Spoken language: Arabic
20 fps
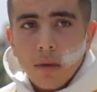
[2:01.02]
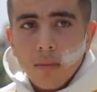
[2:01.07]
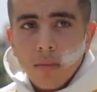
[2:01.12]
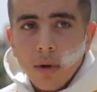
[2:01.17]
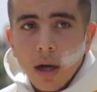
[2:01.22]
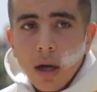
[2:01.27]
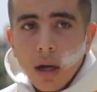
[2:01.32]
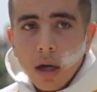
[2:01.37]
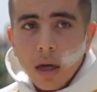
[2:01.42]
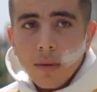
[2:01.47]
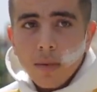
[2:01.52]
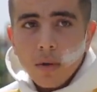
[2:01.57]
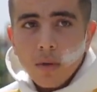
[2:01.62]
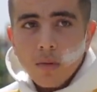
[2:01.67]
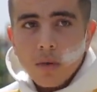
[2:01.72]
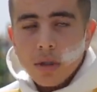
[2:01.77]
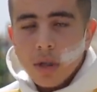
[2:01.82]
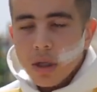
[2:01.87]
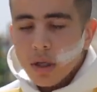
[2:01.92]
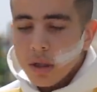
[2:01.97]
مع قريب
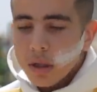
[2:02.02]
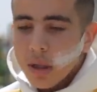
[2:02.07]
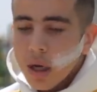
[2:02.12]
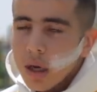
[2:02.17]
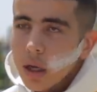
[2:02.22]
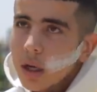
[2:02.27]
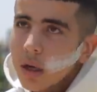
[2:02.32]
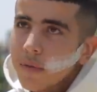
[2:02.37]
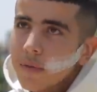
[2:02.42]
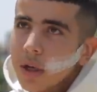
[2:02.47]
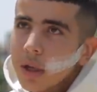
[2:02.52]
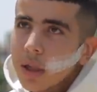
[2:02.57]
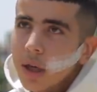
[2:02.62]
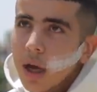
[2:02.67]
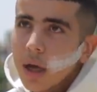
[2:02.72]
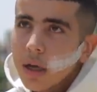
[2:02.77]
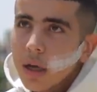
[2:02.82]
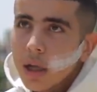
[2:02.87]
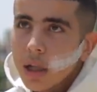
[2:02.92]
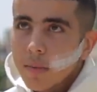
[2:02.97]
نوصل للدار كرفني
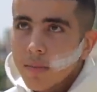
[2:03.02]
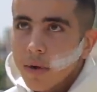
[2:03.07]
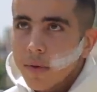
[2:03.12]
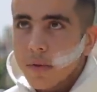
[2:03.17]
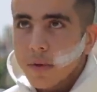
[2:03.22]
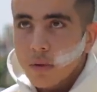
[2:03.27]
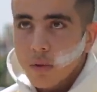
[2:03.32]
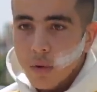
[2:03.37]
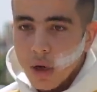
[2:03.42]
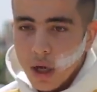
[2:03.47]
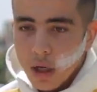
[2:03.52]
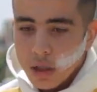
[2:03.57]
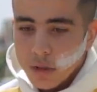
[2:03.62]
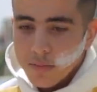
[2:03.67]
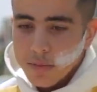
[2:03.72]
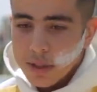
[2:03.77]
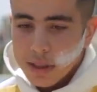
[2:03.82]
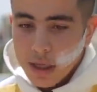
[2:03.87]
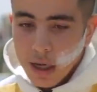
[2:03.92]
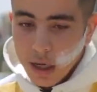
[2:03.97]
دخان هذا هو خرج
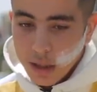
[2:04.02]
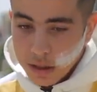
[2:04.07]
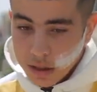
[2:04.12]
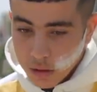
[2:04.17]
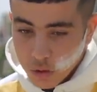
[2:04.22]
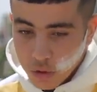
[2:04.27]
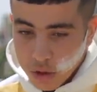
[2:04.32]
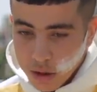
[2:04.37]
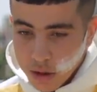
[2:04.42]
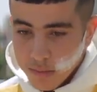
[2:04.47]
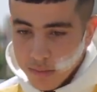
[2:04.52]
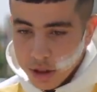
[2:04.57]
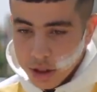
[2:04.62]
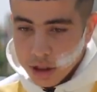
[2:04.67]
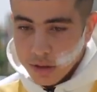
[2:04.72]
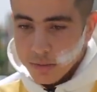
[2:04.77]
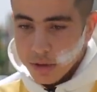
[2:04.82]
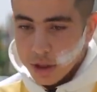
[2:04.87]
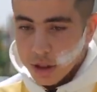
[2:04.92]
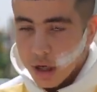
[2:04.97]
من الزنقه كنت انا
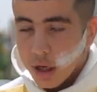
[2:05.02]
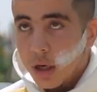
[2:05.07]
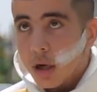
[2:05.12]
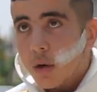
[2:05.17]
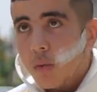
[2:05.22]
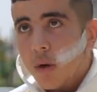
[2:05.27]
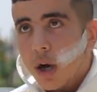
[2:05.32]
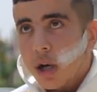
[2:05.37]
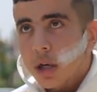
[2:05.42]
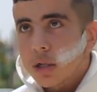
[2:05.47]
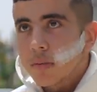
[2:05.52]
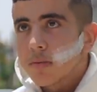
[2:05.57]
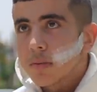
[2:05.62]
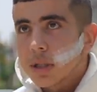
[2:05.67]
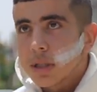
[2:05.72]
ماجي من الشارع هو خرج من